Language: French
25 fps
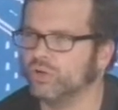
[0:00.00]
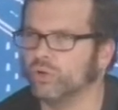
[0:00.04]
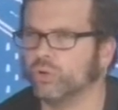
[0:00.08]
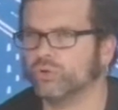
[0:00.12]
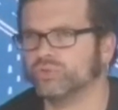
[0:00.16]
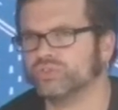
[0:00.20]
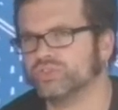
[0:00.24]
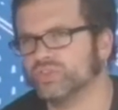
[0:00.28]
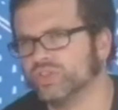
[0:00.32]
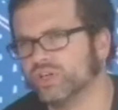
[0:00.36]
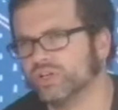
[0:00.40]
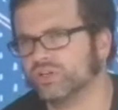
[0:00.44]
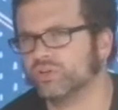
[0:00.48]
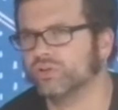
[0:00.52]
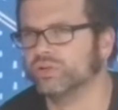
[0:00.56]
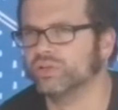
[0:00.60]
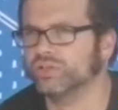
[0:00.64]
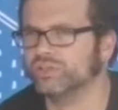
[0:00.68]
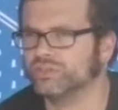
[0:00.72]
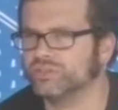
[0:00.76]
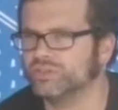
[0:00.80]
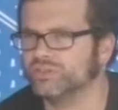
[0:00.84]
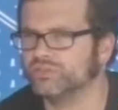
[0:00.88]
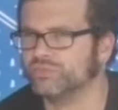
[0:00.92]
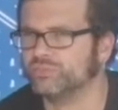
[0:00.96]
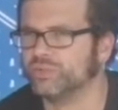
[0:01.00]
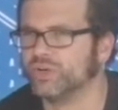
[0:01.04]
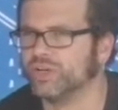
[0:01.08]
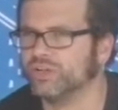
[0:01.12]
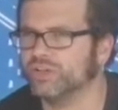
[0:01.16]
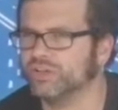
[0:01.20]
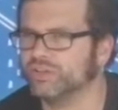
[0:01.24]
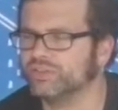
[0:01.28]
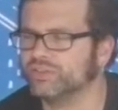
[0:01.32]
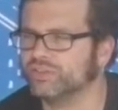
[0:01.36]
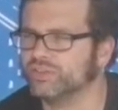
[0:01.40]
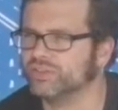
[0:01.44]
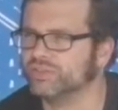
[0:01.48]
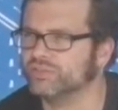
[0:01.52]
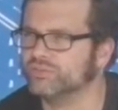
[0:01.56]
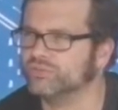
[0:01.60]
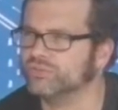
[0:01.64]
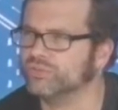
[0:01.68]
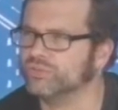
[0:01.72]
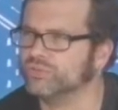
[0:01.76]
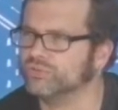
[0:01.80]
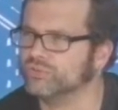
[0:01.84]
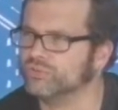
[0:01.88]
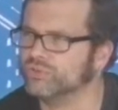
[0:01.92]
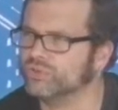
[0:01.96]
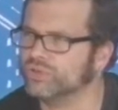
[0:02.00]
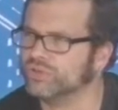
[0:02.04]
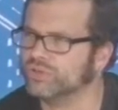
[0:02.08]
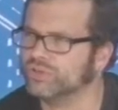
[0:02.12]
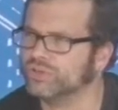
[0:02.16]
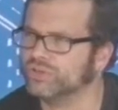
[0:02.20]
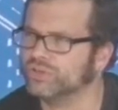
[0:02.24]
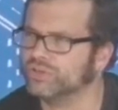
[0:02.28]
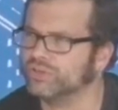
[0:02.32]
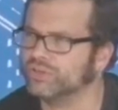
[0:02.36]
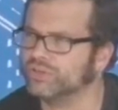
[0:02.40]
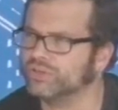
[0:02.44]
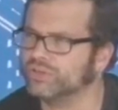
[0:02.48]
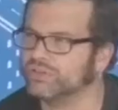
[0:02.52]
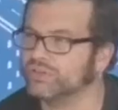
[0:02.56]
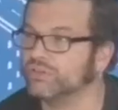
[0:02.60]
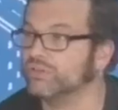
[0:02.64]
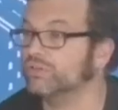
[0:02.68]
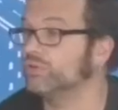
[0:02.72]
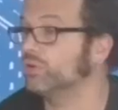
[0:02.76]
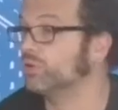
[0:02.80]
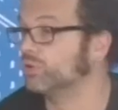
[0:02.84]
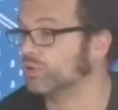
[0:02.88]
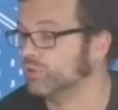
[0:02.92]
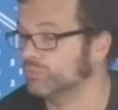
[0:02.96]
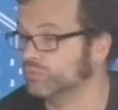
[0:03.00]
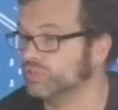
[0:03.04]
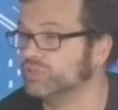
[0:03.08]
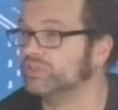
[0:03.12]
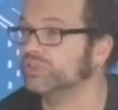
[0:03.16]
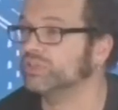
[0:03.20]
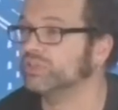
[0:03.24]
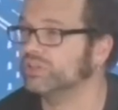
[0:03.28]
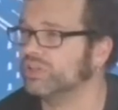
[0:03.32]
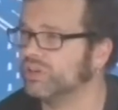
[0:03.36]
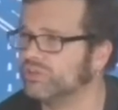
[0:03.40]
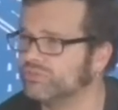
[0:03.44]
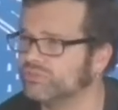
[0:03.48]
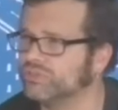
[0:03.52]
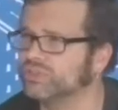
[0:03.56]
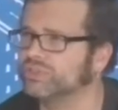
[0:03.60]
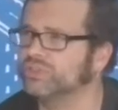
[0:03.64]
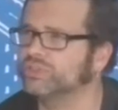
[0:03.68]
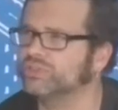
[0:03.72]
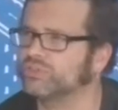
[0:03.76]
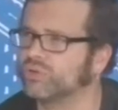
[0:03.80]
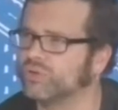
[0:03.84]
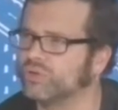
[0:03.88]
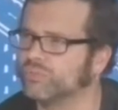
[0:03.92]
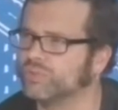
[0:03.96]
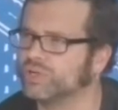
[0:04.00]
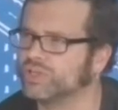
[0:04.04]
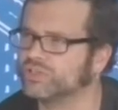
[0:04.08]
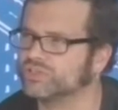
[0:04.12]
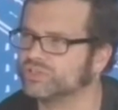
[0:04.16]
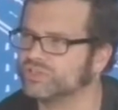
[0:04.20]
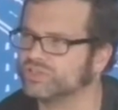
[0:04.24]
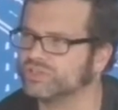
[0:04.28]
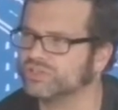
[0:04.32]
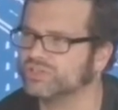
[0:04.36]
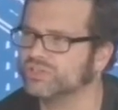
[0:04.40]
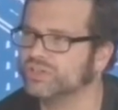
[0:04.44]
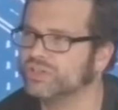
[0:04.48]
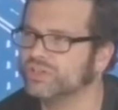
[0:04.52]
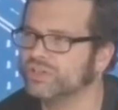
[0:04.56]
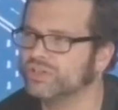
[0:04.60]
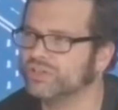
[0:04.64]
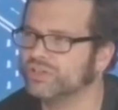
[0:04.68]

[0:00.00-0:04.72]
l'ancien collectif Palette qui est devenu euh, le comité de la fête des trois marchés.